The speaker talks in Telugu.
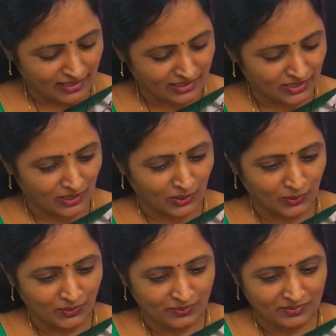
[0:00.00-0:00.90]
చేస్తున్నాను
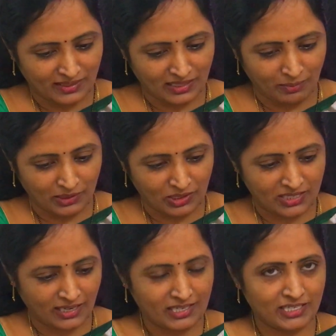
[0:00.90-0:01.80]
ఇది మీతో
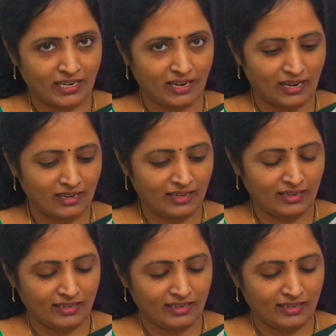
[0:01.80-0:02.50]
షేర్ చేయాలి